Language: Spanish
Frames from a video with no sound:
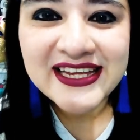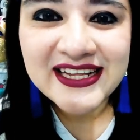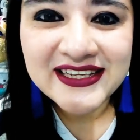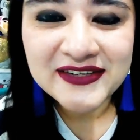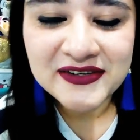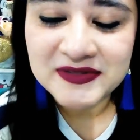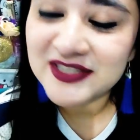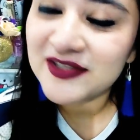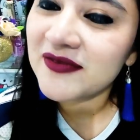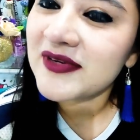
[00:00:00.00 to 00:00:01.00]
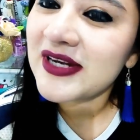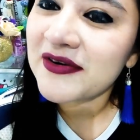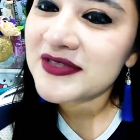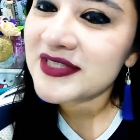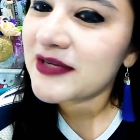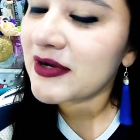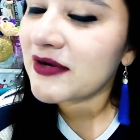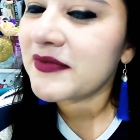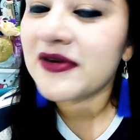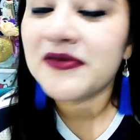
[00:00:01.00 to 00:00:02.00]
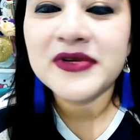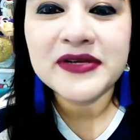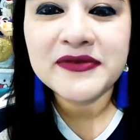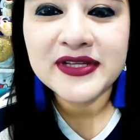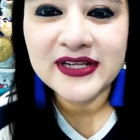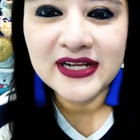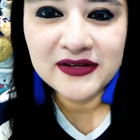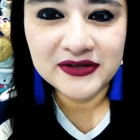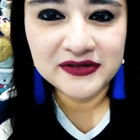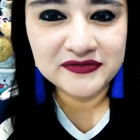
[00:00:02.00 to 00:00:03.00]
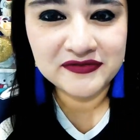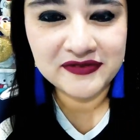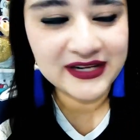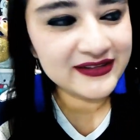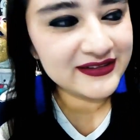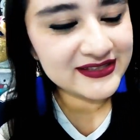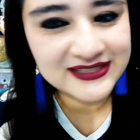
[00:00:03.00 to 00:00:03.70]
Y el día de hoy me siento como la rosa de Guadalupe con mi ventilador de frente,